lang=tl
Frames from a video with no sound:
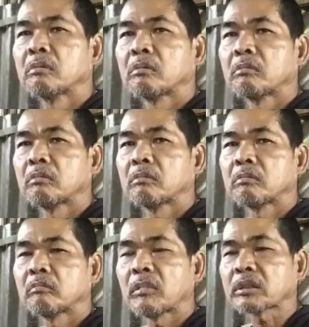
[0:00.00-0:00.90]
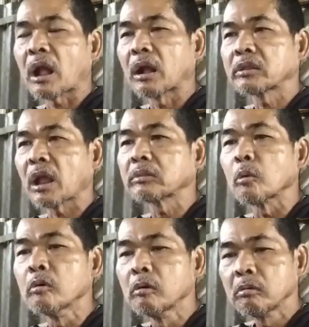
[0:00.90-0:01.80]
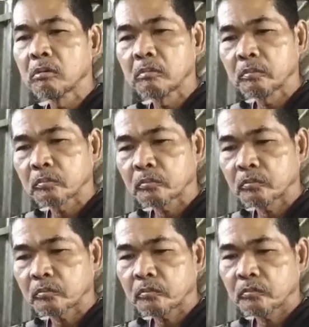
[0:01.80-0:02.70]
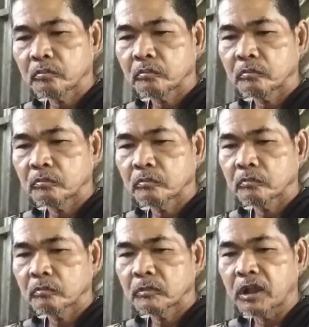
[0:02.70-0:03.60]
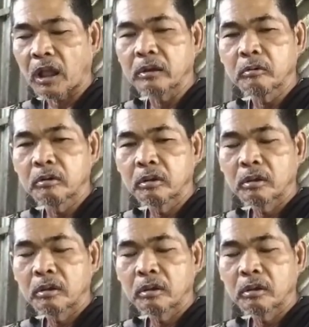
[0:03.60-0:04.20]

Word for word: Ano ba yun? Ano? May tangan salto. Oo. Ganong...